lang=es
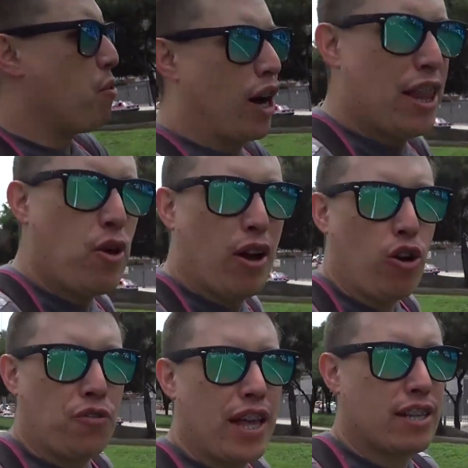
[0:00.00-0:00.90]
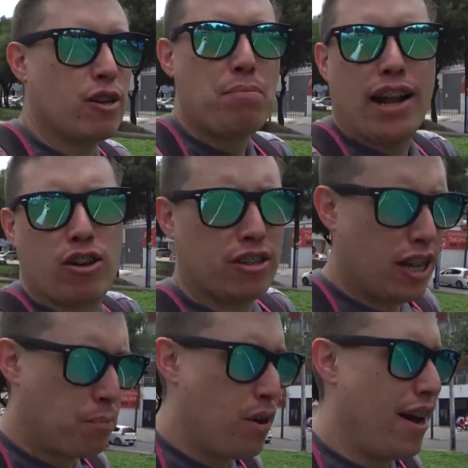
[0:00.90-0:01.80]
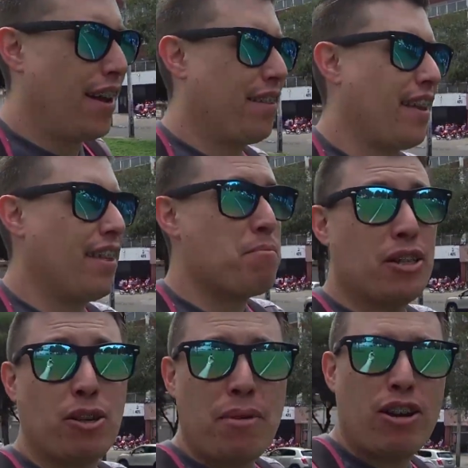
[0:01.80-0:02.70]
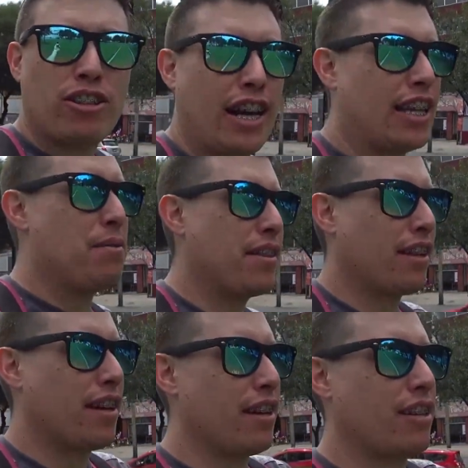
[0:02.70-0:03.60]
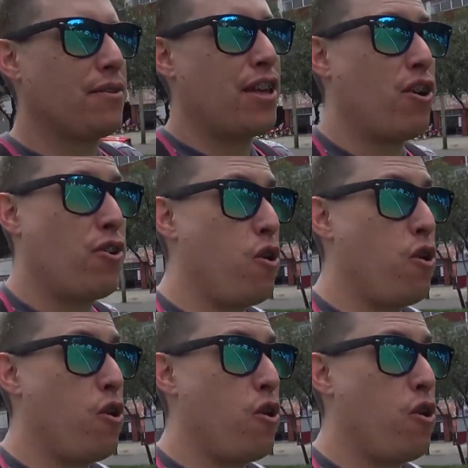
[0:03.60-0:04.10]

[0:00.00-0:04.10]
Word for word: un poquito en contexto para que ustedes puedan entender más o menos de qué se va a tratar este video.